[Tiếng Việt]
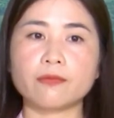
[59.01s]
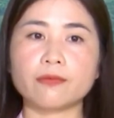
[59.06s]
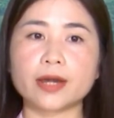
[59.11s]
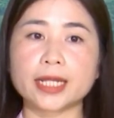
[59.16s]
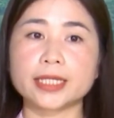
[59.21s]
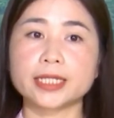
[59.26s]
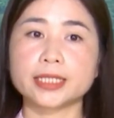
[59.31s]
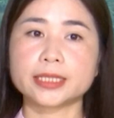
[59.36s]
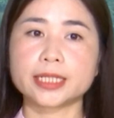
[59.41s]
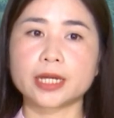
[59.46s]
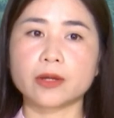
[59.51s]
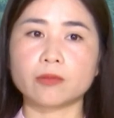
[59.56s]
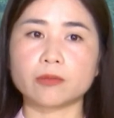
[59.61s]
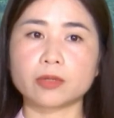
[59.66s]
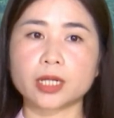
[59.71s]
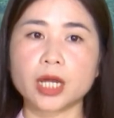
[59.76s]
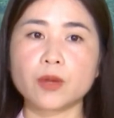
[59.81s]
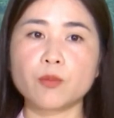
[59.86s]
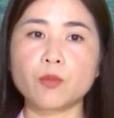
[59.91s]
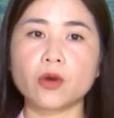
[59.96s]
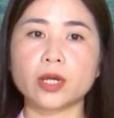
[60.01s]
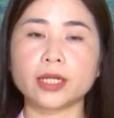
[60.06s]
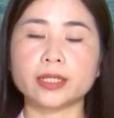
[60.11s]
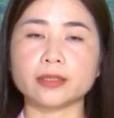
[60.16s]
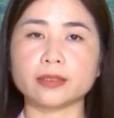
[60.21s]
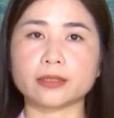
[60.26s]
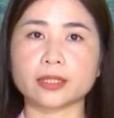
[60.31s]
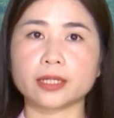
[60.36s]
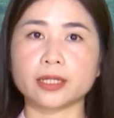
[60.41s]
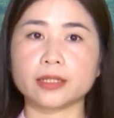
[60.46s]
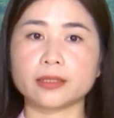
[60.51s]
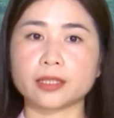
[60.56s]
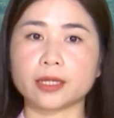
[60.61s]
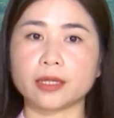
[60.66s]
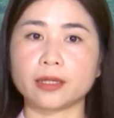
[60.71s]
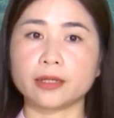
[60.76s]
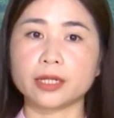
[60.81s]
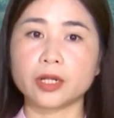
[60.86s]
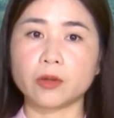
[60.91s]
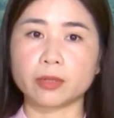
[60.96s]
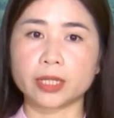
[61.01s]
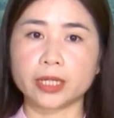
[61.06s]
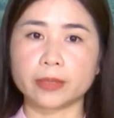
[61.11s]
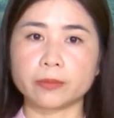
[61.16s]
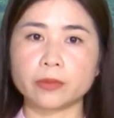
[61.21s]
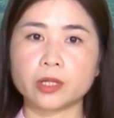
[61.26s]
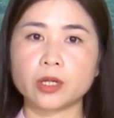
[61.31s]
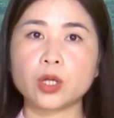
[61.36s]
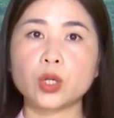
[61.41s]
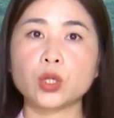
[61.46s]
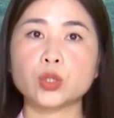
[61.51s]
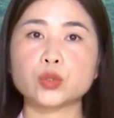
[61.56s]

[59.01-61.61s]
và nhân rộng các mô hình kinh tế nông nghiệp,